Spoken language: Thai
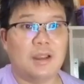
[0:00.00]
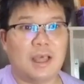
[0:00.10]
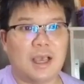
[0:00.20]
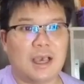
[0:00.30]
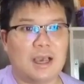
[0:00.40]

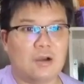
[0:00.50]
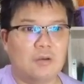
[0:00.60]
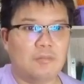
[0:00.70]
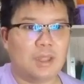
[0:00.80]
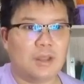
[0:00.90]
ราคาขอ
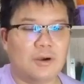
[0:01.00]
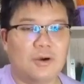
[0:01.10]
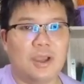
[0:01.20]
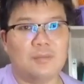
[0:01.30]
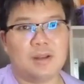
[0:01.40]
งบิตค
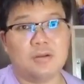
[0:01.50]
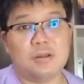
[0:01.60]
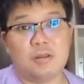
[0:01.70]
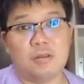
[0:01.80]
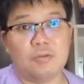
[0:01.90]
อยมันก็
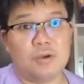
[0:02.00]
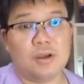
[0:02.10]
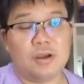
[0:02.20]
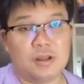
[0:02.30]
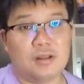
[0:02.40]
จะสูง
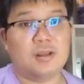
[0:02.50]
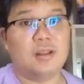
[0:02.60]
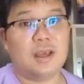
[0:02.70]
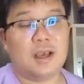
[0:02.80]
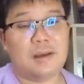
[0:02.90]
ขึ้น
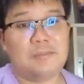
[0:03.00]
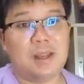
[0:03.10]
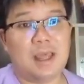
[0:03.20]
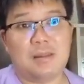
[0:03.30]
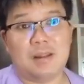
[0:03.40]
นะครับ เมื่
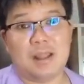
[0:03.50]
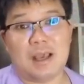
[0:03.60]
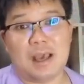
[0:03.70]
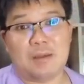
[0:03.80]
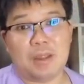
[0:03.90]
อไหร่รา
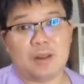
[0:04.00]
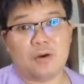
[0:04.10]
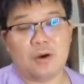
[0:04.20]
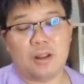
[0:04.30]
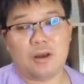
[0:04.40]
คาบิต
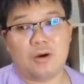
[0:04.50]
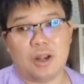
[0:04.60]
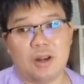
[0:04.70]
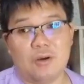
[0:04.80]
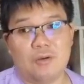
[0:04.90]
คอยอ่อ
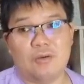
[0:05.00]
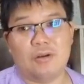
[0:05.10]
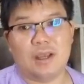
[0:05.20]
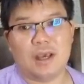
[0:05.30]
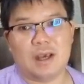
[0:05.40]
นลง
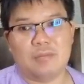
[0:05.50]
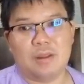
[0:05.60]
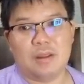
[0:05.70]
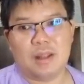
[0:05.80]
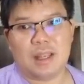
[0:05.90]
นะครับ
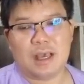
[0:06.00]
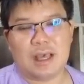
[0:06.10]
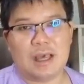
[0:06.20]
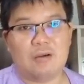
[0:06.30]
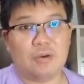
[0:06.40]
รา
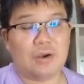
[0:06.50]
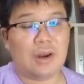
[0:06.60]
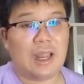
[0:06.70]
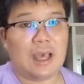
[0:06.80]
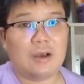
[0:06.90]
คาของดอ
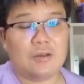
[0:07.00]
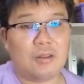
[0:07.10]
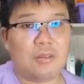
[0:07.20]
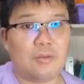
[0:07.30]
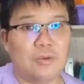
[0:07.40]
ลลาร์ก็
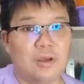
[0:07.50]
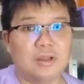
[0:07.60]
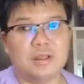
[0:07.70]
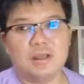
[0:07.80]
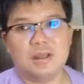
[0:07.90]
จะสูงขึ้
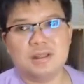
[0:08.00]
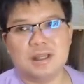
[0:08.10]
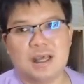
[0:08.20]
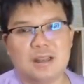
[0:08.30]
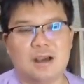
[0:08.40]
น ฉะ
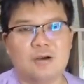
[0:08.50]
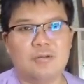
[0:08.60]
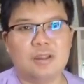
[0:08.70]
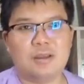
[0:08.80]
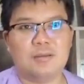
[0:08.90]
นั้นเขา
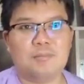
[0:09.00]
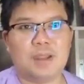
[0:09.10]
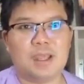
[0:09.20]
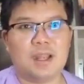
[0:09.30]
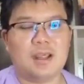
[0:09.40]
จึงเป
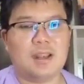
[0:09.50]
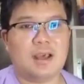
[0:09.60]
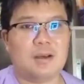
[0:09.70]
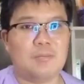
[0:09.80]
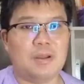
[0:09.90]
ลี่ยนนะ
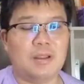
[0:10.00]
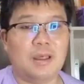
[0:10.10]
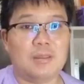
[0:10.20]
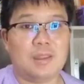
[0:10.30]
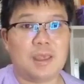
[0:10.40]
ครับ เนื่อง
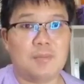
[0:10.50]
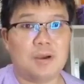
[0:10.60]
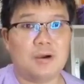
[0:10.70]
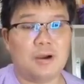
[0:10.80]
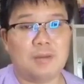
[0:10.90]
จากสเตเบิล
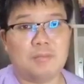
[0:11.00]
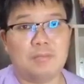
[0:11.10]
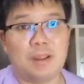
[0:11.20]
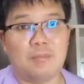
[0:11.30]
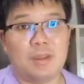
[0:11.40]
คอยมัน
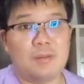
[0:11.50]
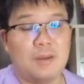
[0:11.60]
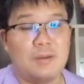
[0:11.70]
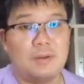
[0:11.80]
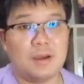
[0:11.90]
เปรียบเทียบ
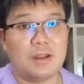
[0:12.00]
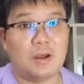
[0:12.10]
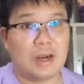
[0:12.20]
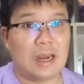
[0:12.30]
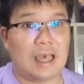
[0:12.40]
กับเงิน
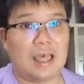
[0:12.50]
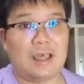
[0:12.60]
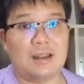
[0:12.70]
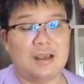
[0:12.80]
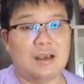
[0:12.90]
ดอลลาร์
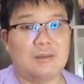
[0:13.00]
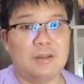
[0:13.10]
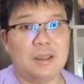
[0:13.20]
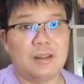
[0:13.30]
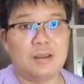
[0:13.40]
นะครับ
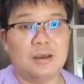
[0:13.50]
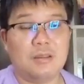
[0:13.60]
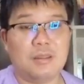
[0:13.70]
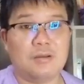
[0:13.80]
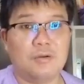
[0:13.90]
หรือเงิน
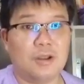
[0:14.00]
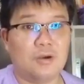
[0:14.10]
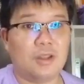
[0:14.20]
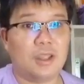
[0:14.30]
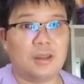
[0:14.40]
สกุลท้
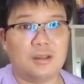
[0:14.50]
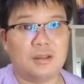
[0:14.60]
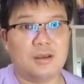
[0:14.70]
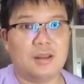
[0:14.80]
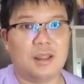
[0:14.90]
องถิ่น
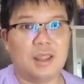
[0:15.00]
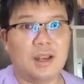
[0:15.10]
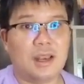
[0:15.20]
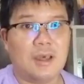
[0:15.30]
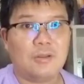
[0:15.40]
อื่
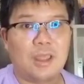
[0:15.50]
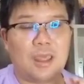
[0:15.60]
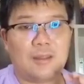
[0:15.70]
นๆ แล้วแต่